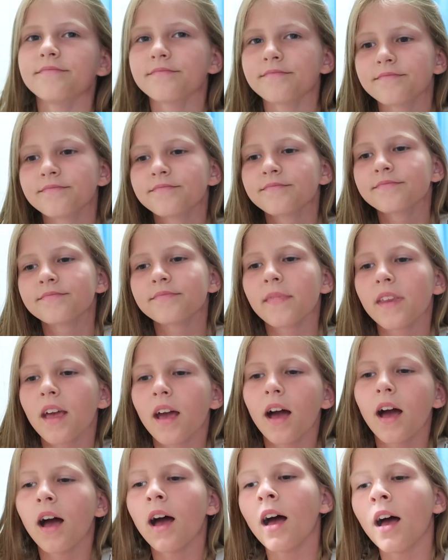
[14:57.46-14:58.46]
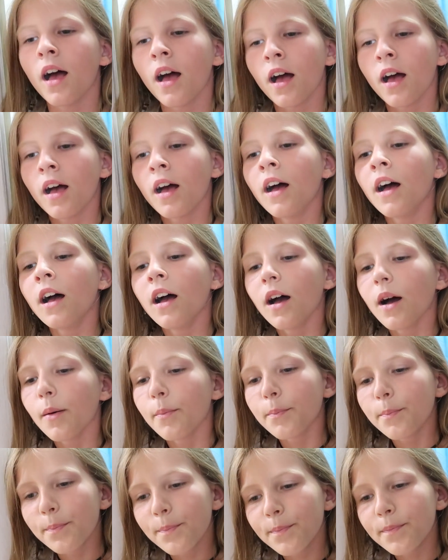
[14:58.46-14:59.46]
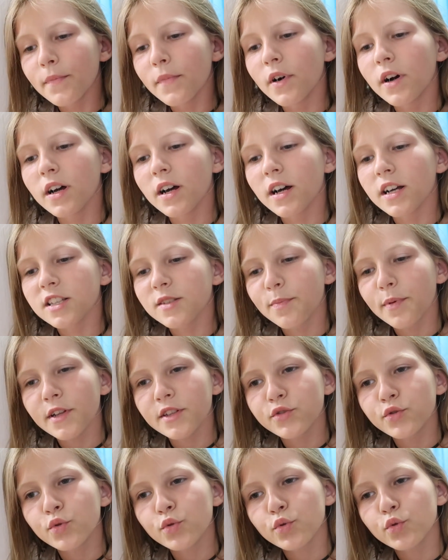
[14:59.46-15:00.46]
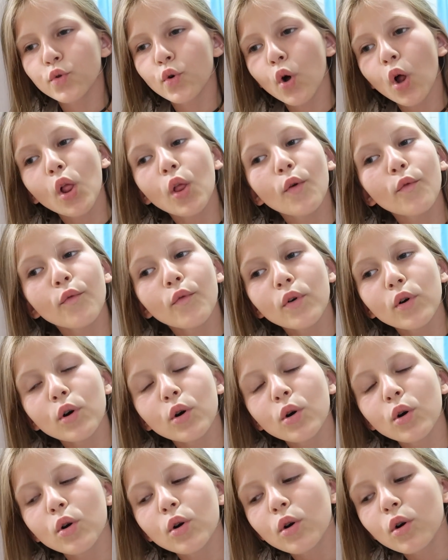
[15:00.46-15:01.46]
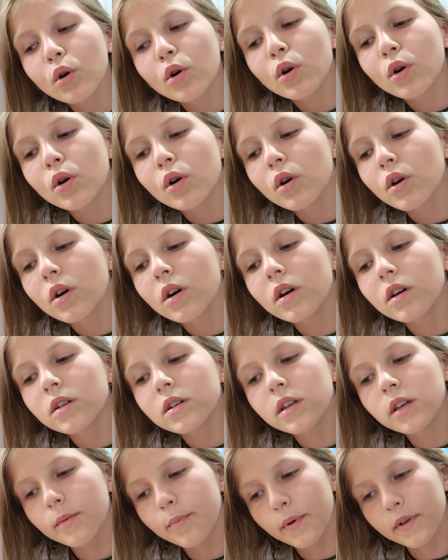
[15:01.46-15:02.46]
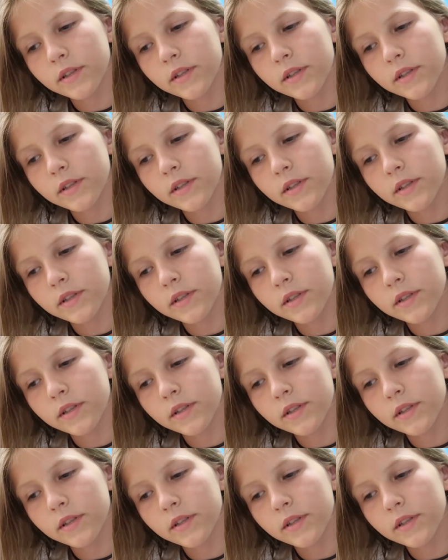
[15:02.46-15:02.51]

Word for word: И что ты хочешь сейчас сделать? Э, сползнуть голову и